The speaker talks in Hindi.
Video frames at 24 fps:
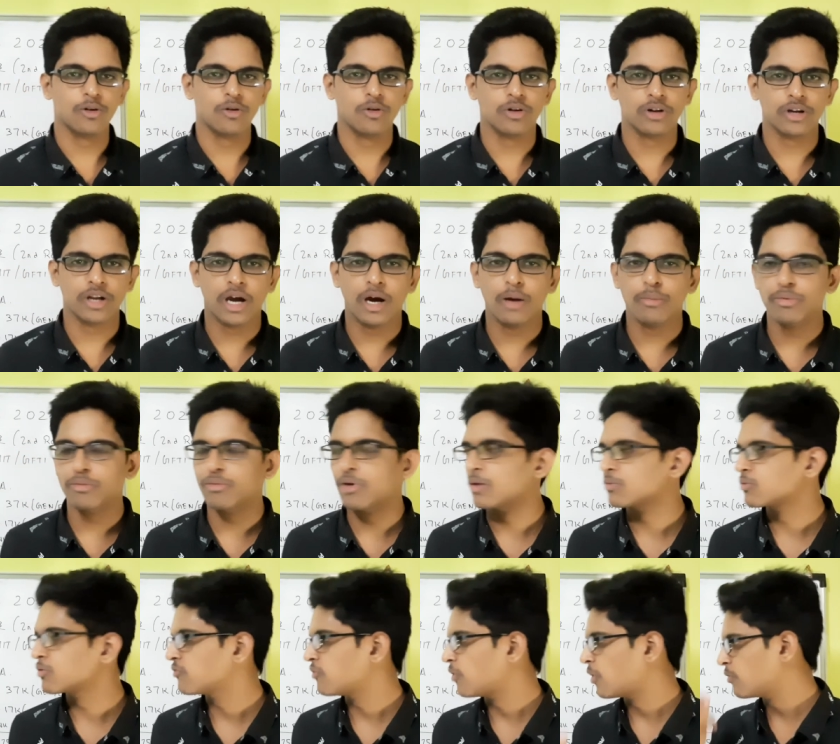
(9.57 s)
और यहाँ पे मैं
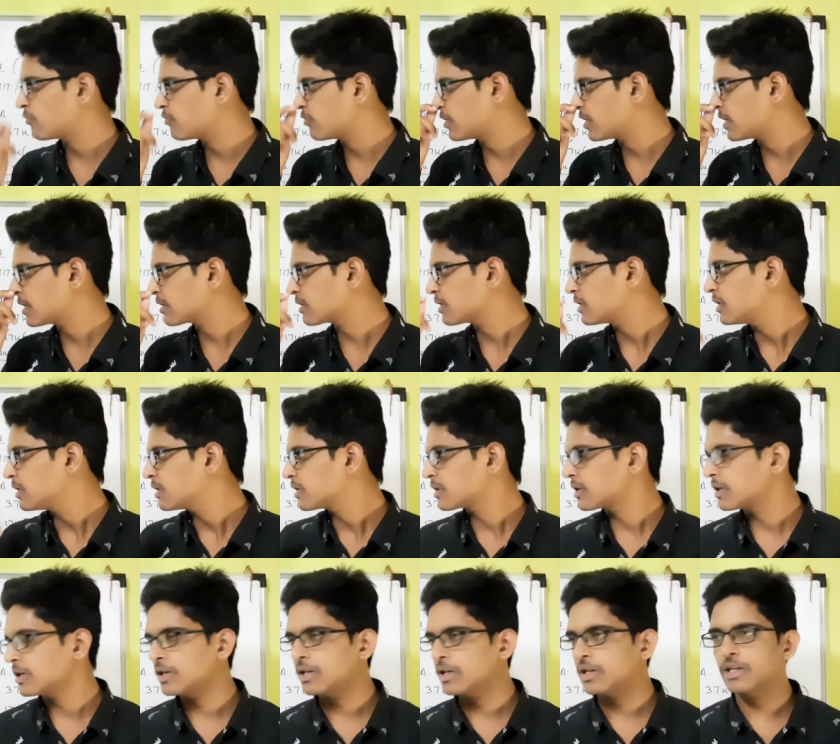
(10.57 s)
आपको फॉर्म फिलिंग
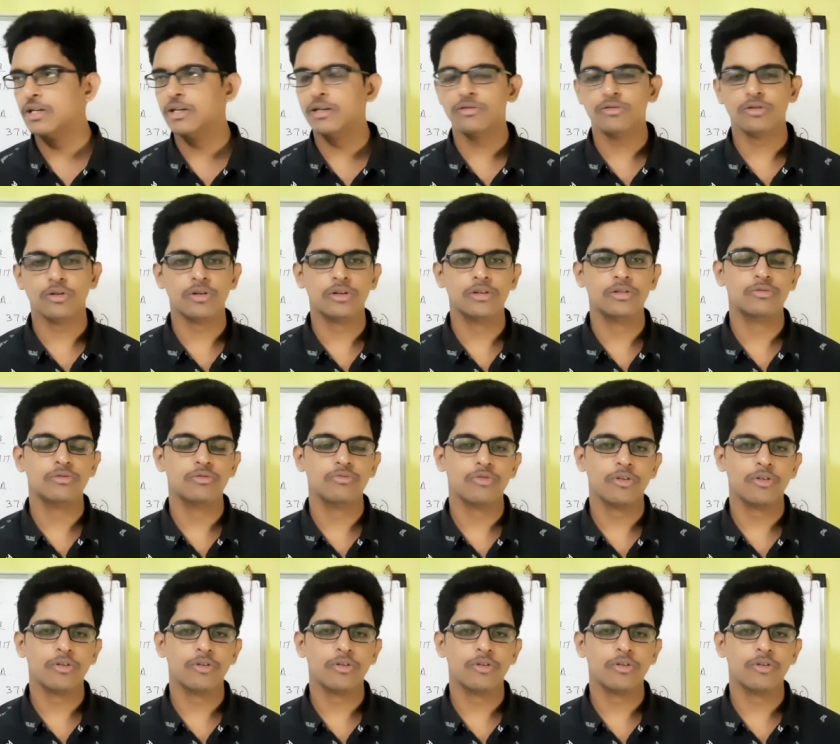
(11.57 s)
के लिए सॉरी